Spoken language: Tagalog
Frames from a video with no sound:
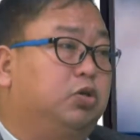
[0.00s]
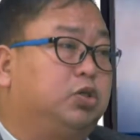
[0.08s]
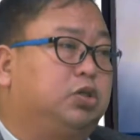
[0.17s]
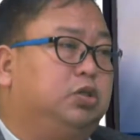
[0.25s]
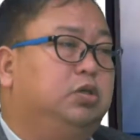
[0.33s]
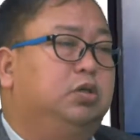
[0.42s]
Ah,
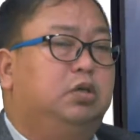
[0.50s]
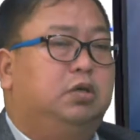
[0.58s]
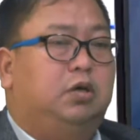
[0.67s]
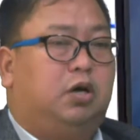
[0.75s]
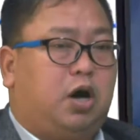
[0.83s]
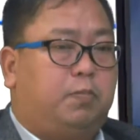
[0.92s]
parang
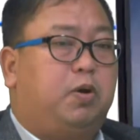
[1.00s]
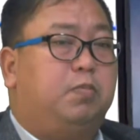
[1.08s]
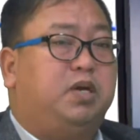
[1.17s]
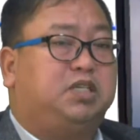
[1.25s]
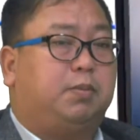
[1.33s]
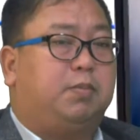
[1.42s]
Olympics rin? Opo,
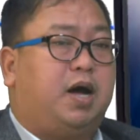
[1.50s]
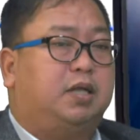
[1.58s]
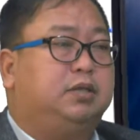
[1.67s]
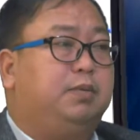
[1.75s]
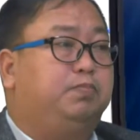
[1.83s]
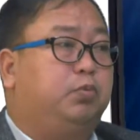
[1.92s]
may
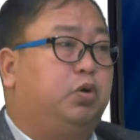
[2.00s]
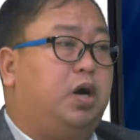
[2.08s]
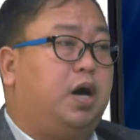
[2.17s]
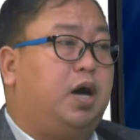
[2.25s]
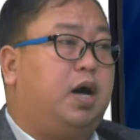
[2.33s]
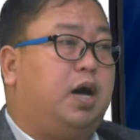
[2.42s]
samahan din po
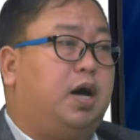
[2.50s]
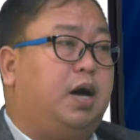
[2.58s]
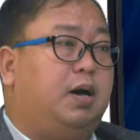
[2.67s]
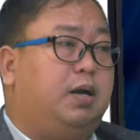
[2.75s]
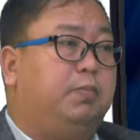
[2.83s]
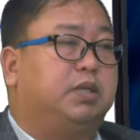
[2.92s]
ang
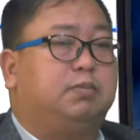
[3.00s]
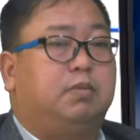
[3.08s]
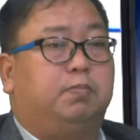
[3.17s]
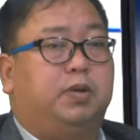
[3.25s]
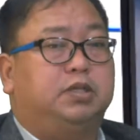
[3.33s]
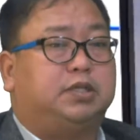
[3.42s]
uh, iba't
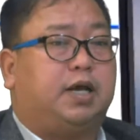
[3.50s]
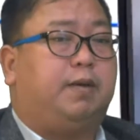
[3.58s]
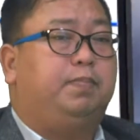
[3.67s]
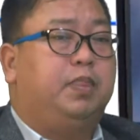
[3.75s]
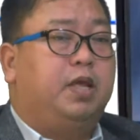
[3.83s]
ibang bansa.